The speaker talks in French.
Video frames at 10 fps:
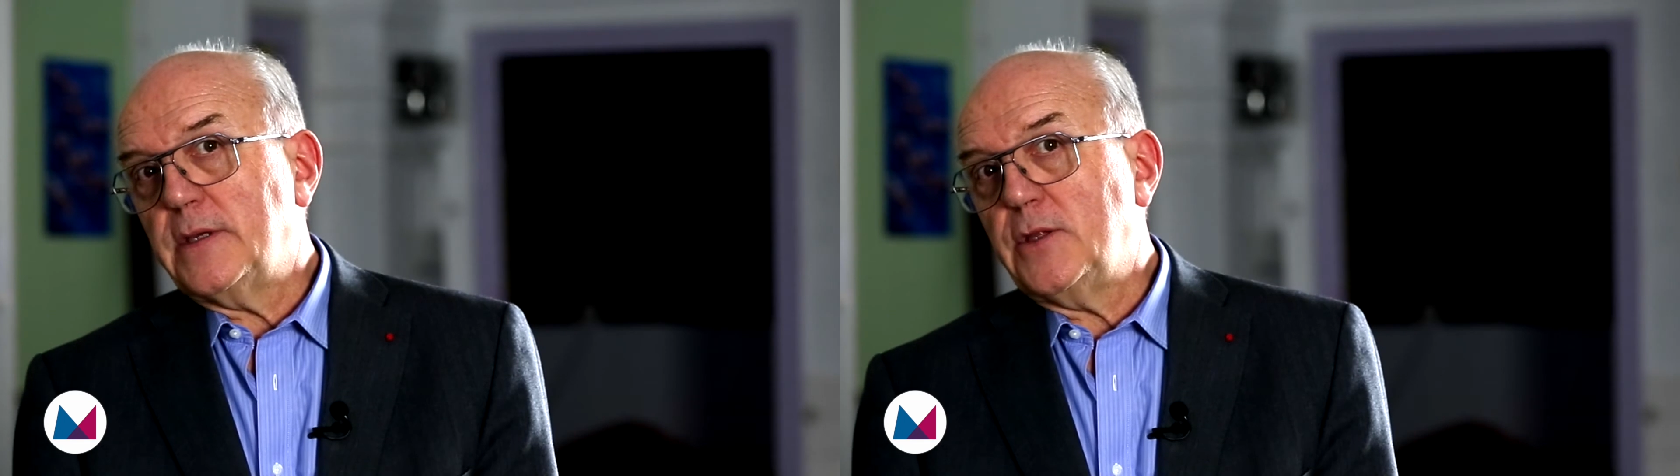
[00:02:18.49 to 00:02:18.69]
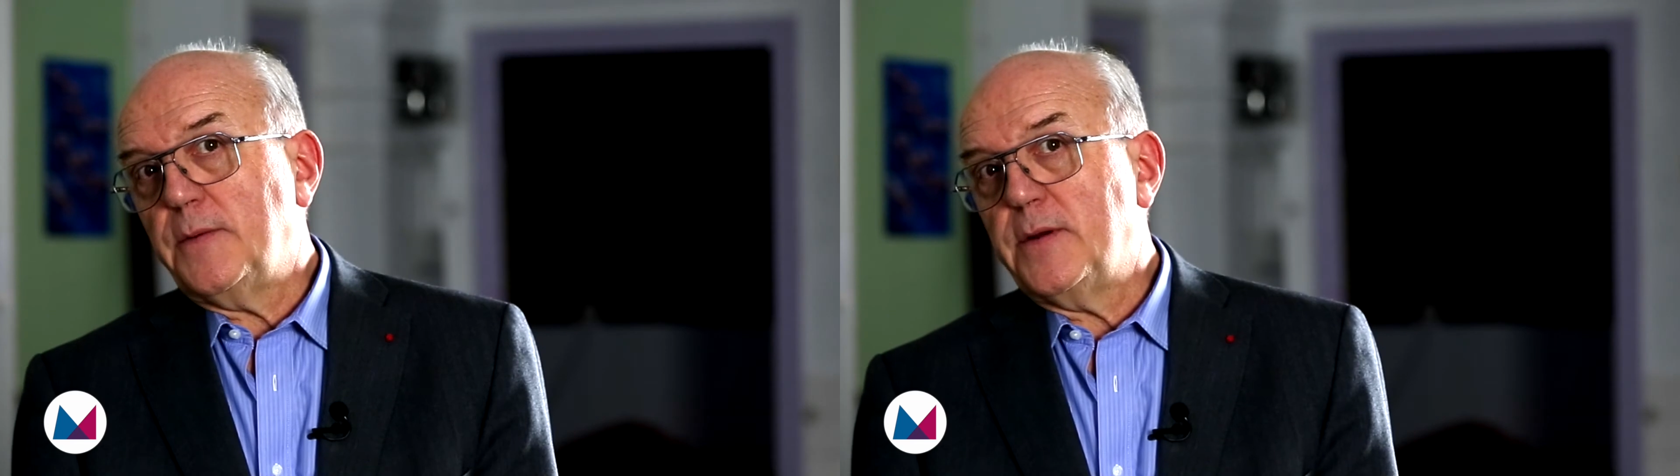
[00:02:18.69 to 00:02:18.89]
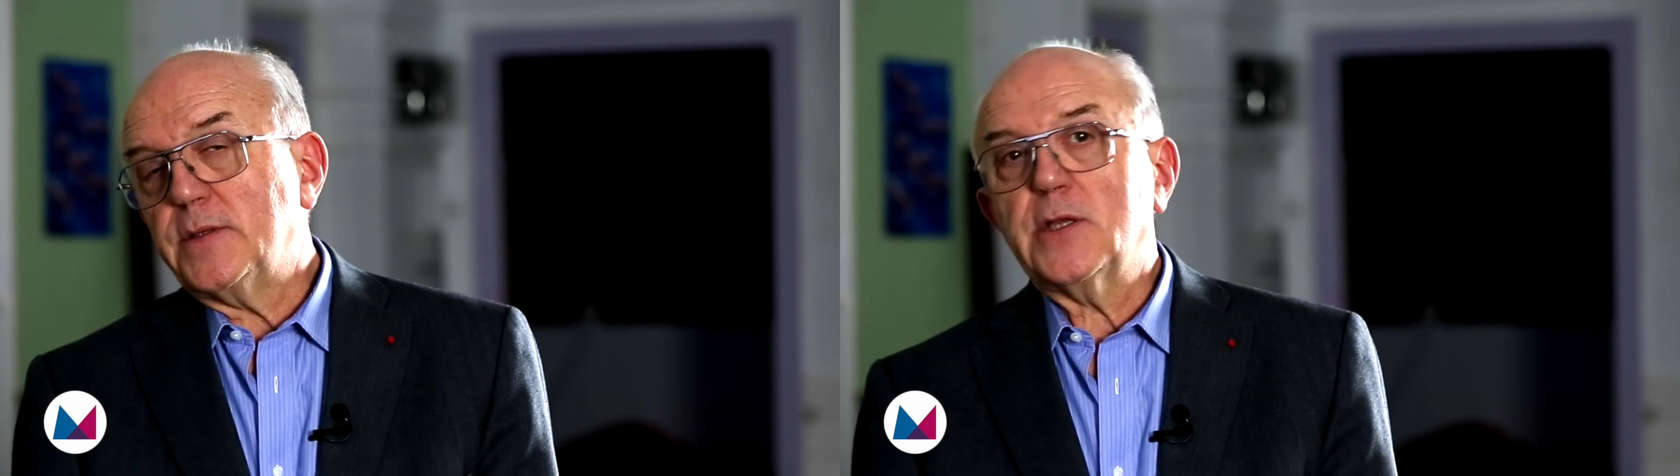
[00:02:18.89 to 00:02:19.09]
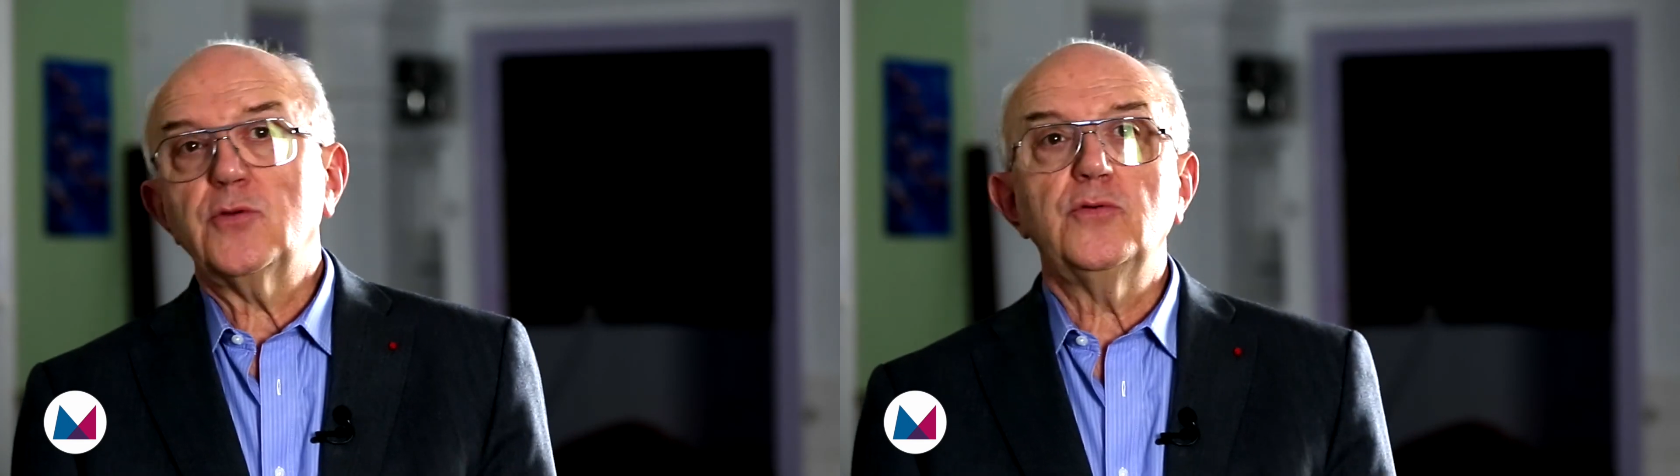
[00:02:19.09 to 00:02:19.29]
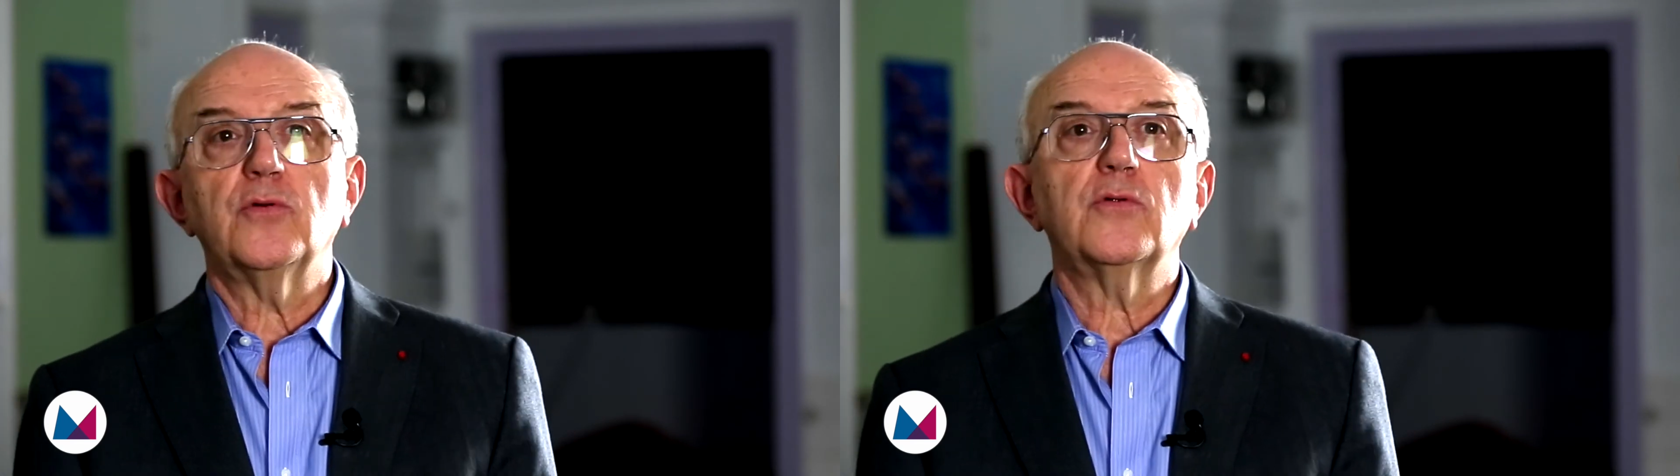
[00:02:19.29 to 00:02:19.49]
Il y a énormément de
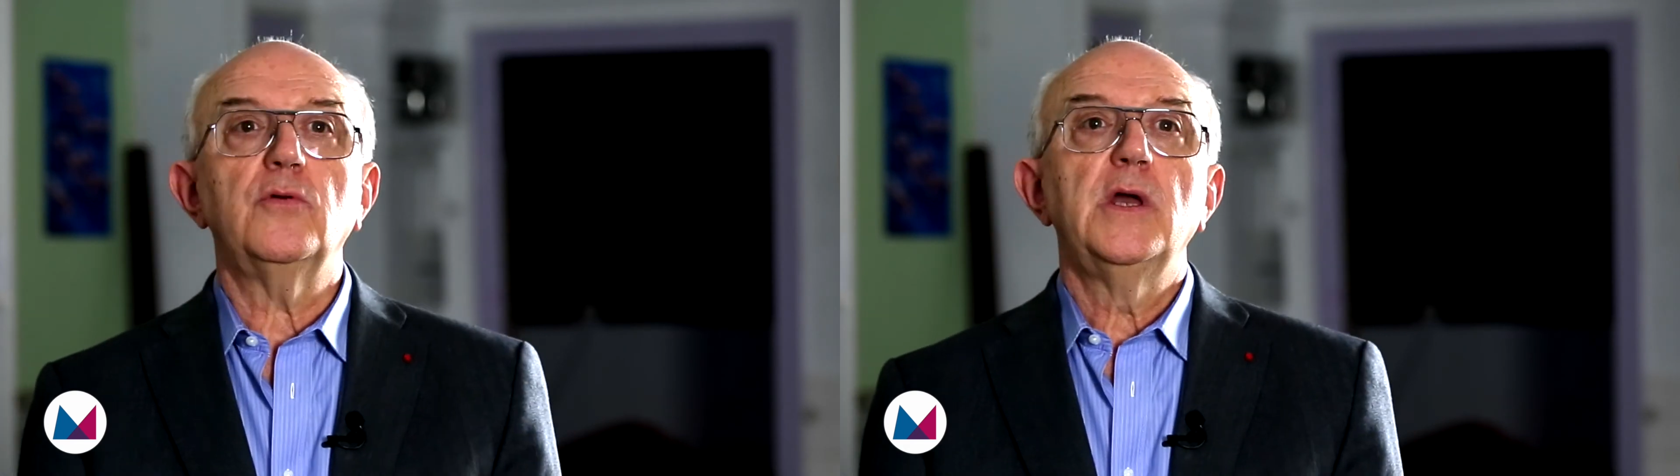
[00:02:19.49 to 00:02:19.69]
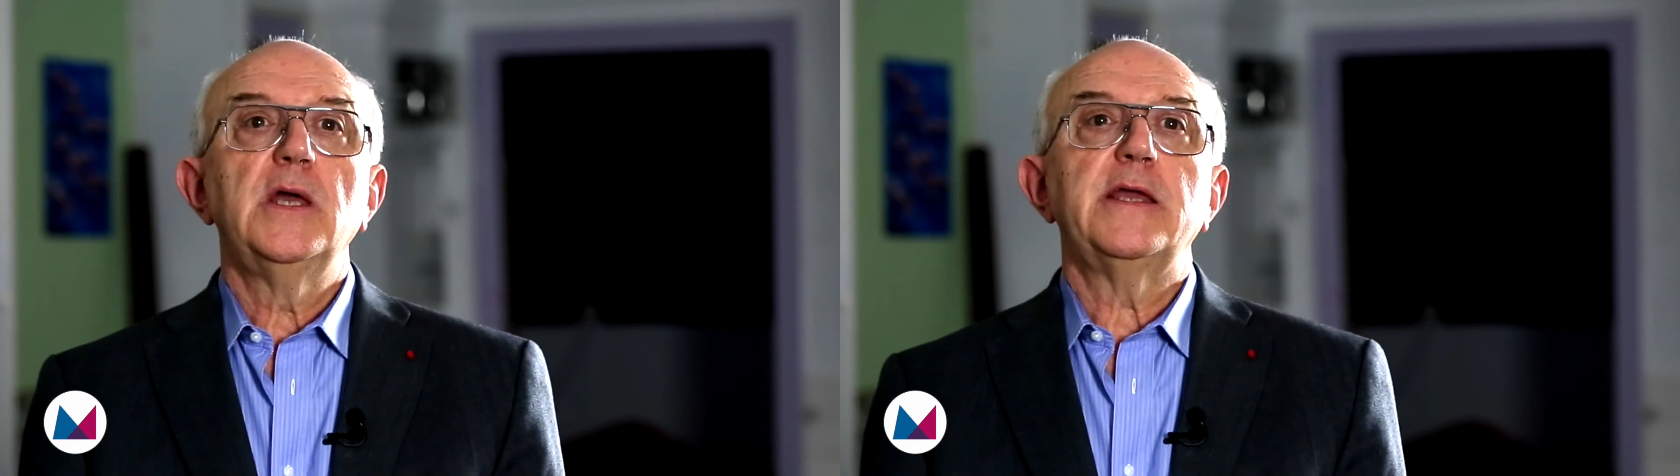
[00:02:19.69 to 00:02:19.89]
statuts. Donc il